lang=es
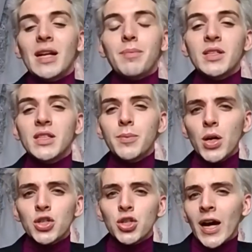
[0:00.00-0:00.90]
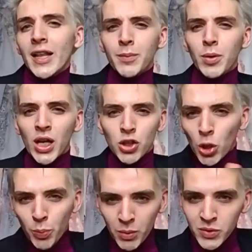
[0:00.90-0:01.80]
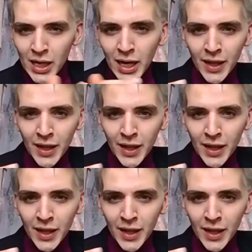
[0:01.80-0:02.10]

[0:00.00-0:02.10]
principio es chocante porque todos podemos hablar de